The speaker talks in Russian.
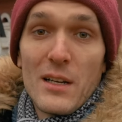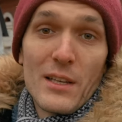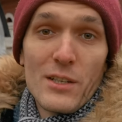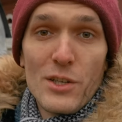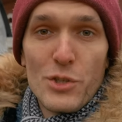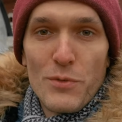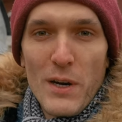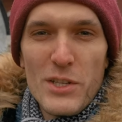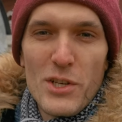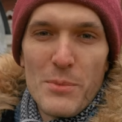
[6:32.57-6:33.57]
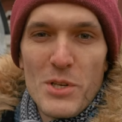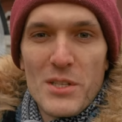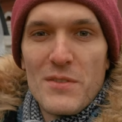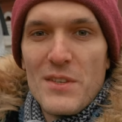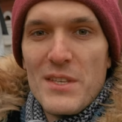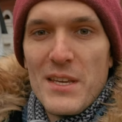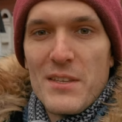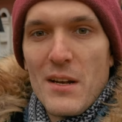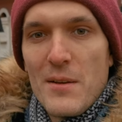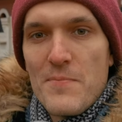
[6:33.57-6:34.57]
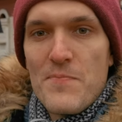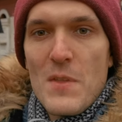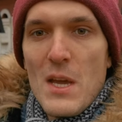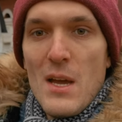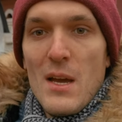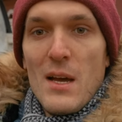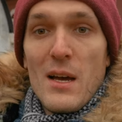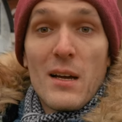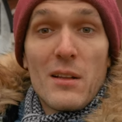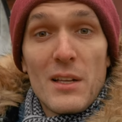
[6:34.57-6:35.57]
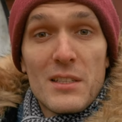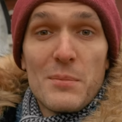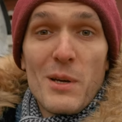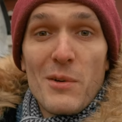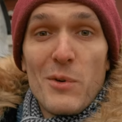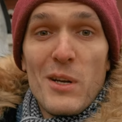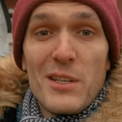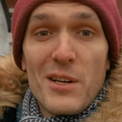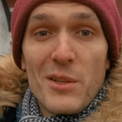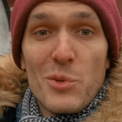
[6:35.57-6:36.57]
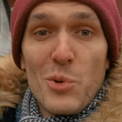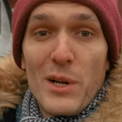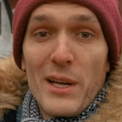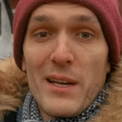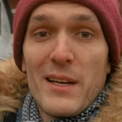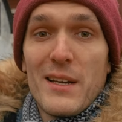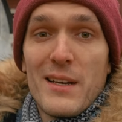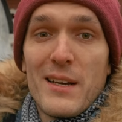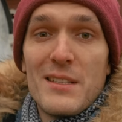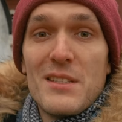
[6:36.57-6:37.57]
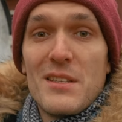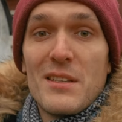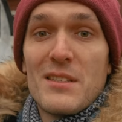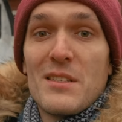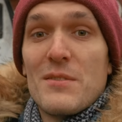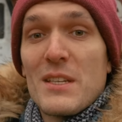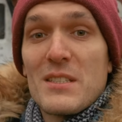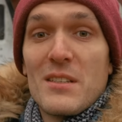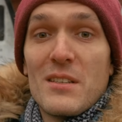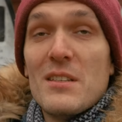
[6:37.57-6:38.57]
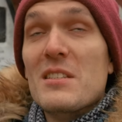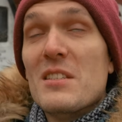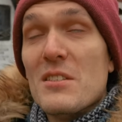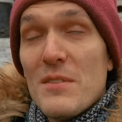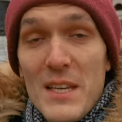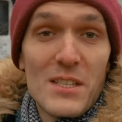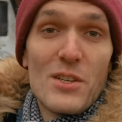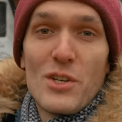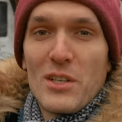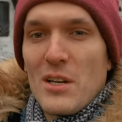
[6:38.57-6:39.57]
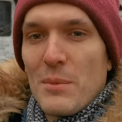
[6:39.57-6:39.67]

а также еще врач и общественный деятель. Классик мировой литературы, один из, известных, из известнейших